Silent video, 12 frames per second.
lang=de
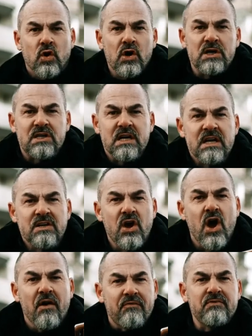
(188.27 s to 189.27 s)
durch
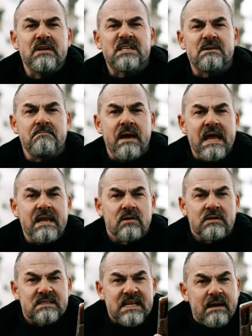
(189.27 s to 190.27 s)
die öffentlichen
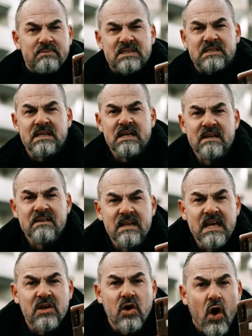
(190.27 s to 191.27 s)
Medien, selbst
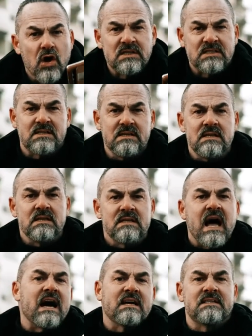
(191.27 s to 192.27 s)
die größten
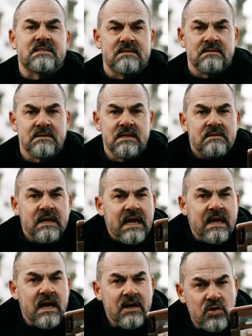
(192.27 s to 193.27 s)
Nachrichten,
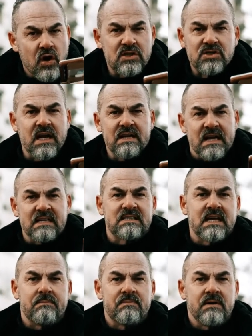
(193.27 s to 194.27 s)
die in Deutschland
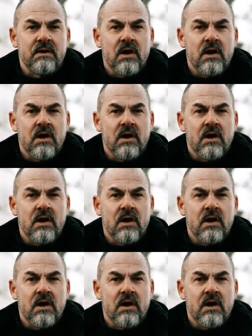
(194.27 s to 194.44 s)
es gibt.